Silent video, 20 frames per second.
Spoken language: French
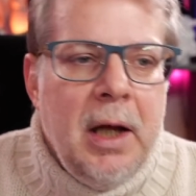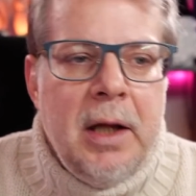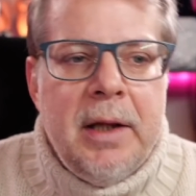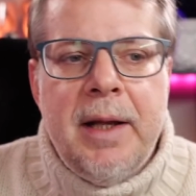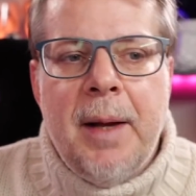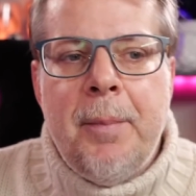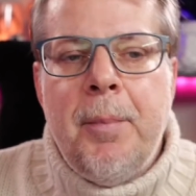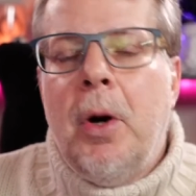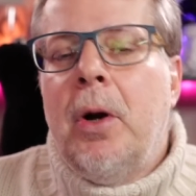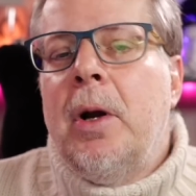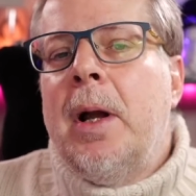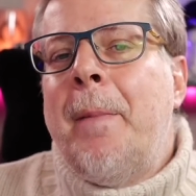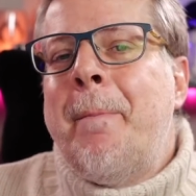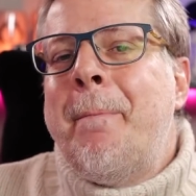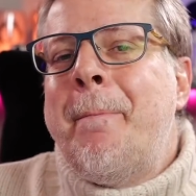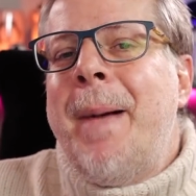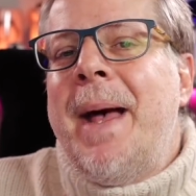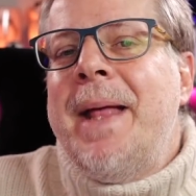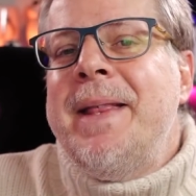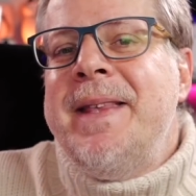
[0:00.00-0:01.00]
D'abord, la
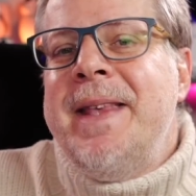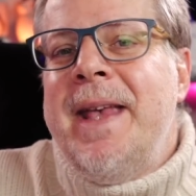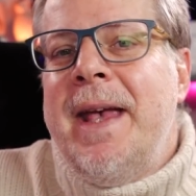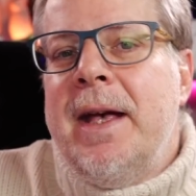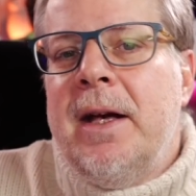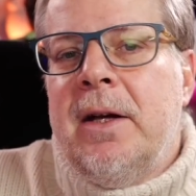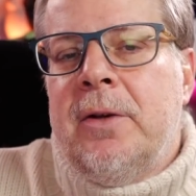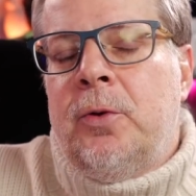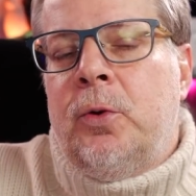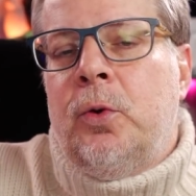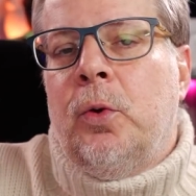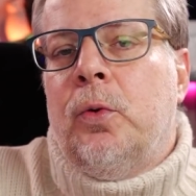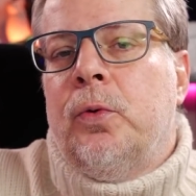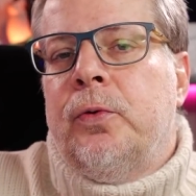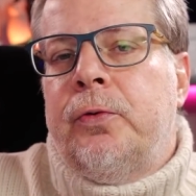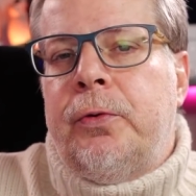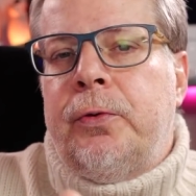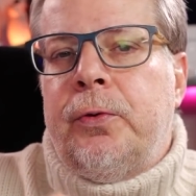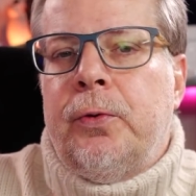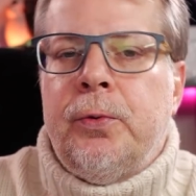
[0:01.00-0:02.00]
manière dont
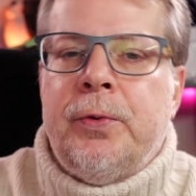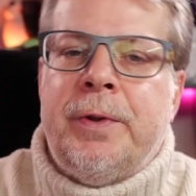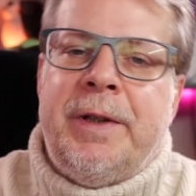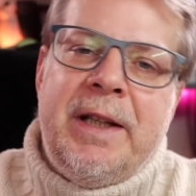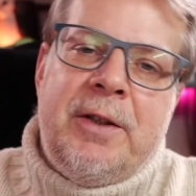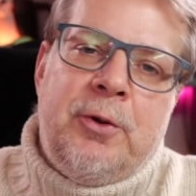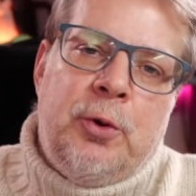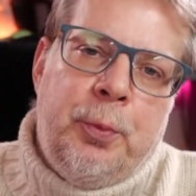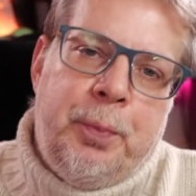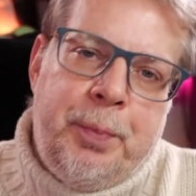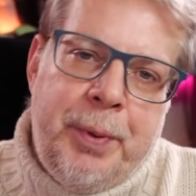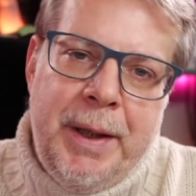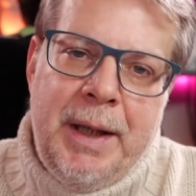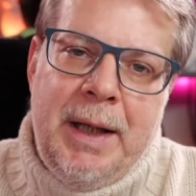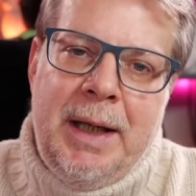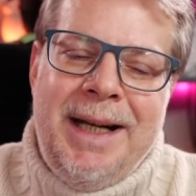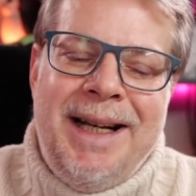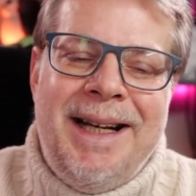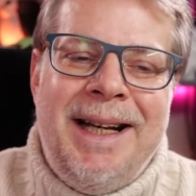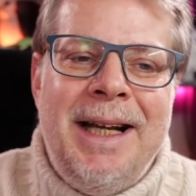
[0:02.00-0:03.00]
sont découpés
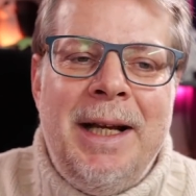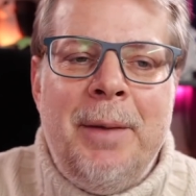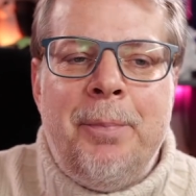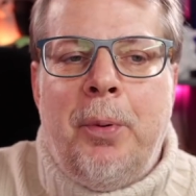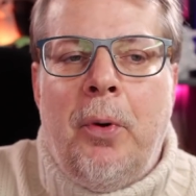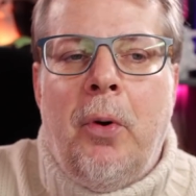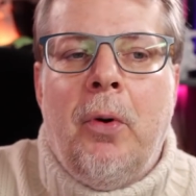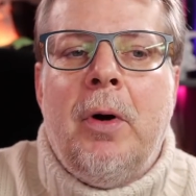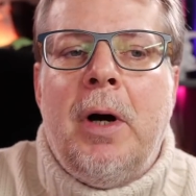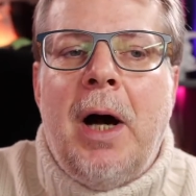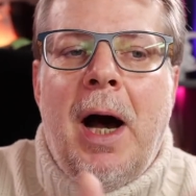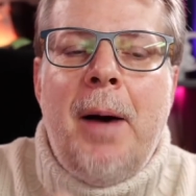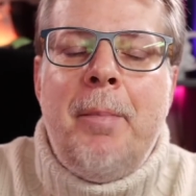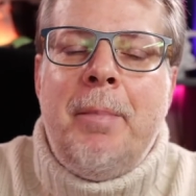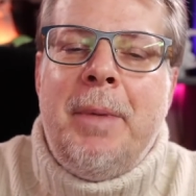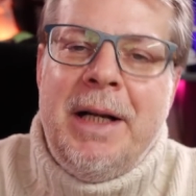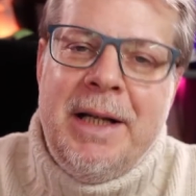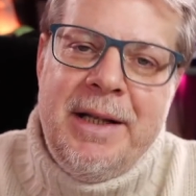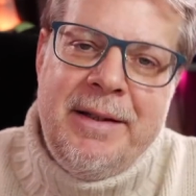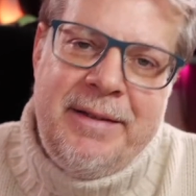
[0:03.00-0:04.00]
les
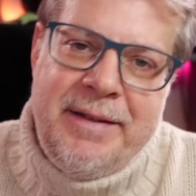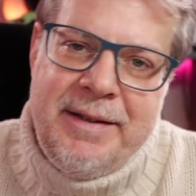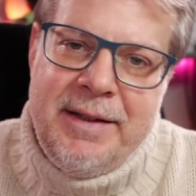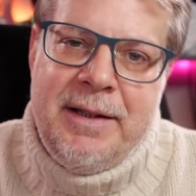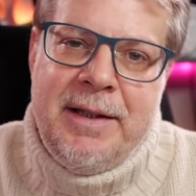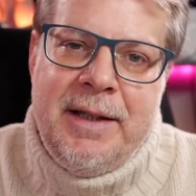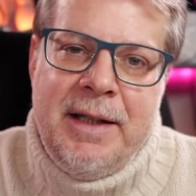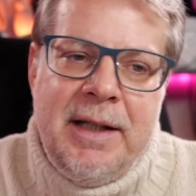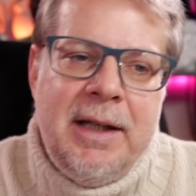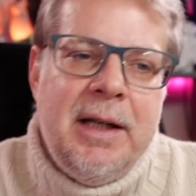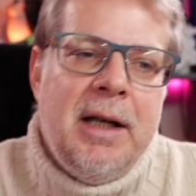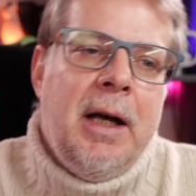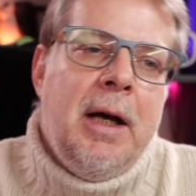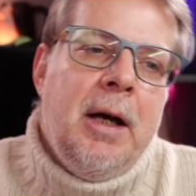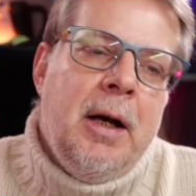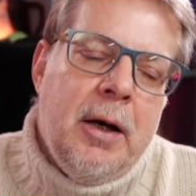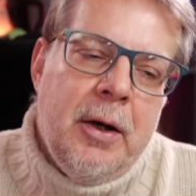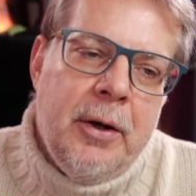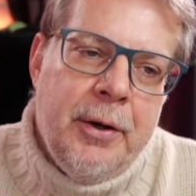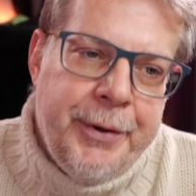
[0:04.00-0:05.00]
programmes et les idées
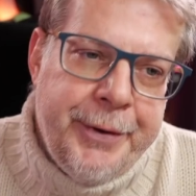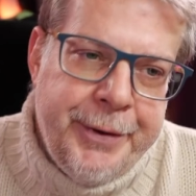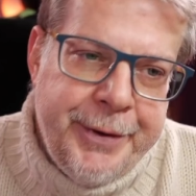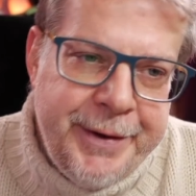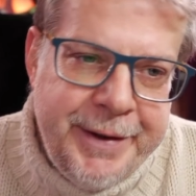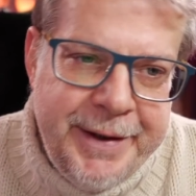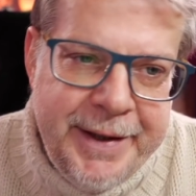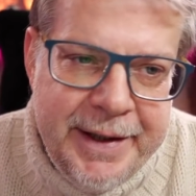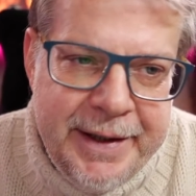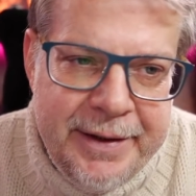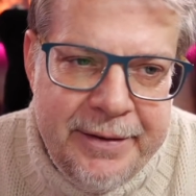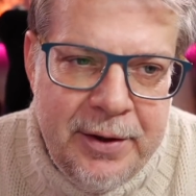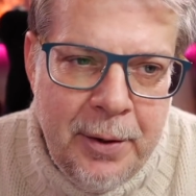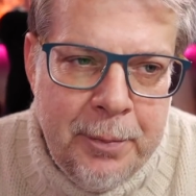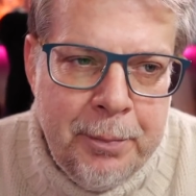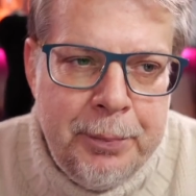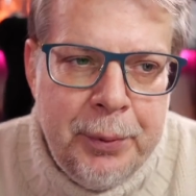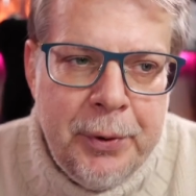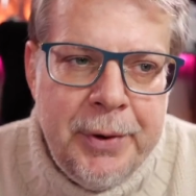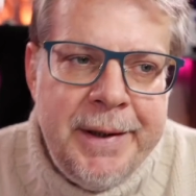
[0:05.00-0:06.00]
euh, des
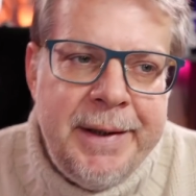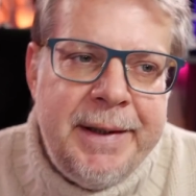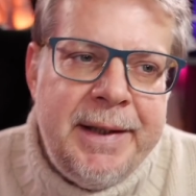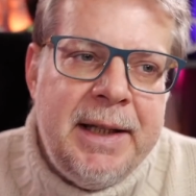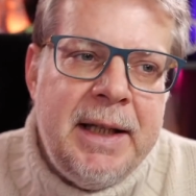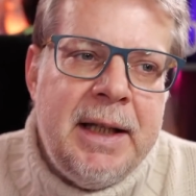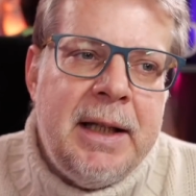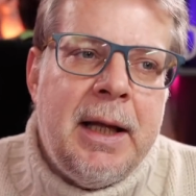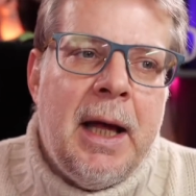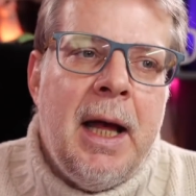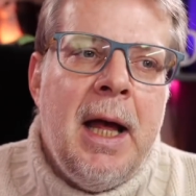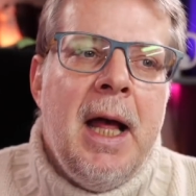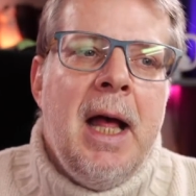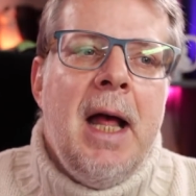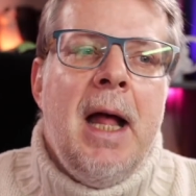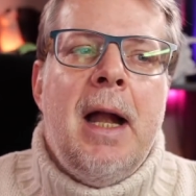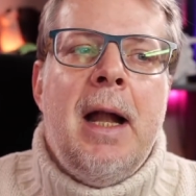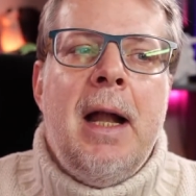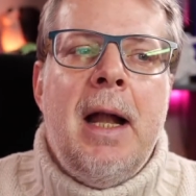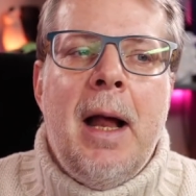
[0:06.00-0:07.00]
hommes politiques,
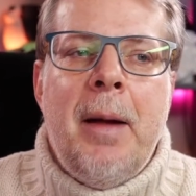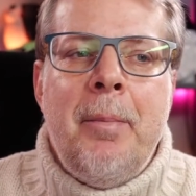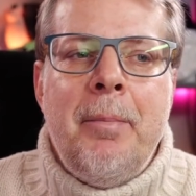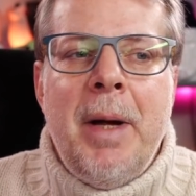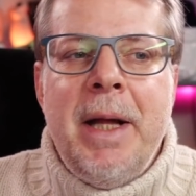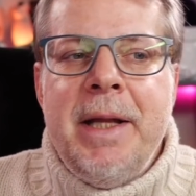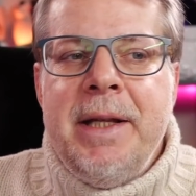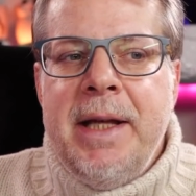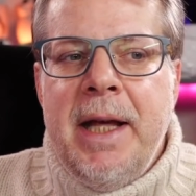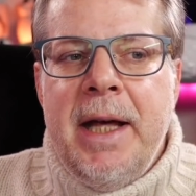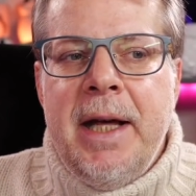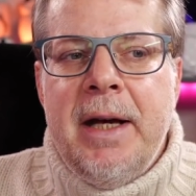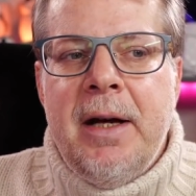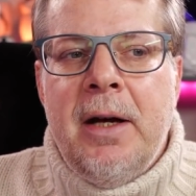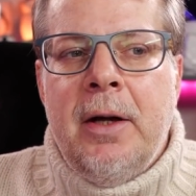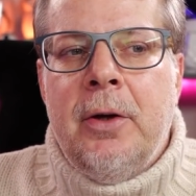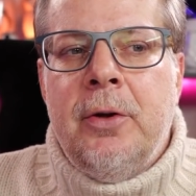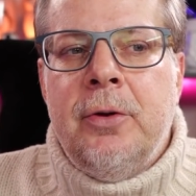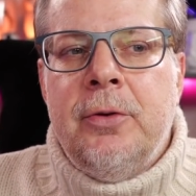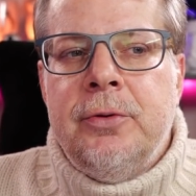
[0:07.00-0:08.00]
la
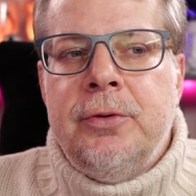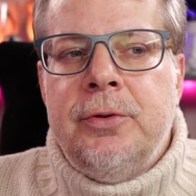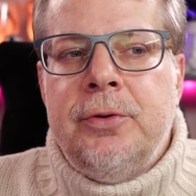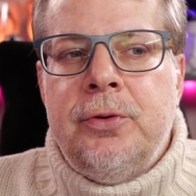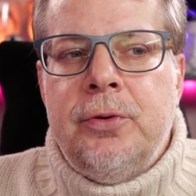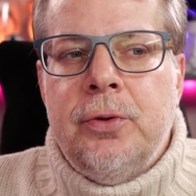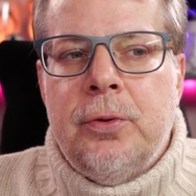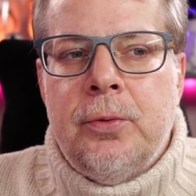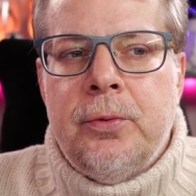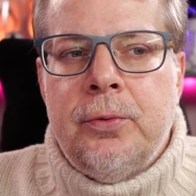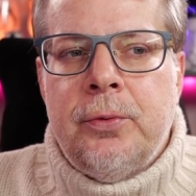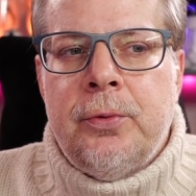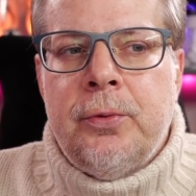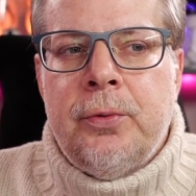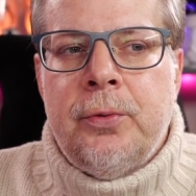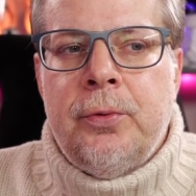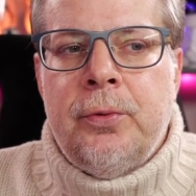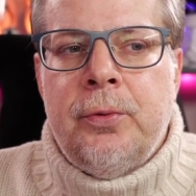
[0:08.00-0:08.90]
manière dont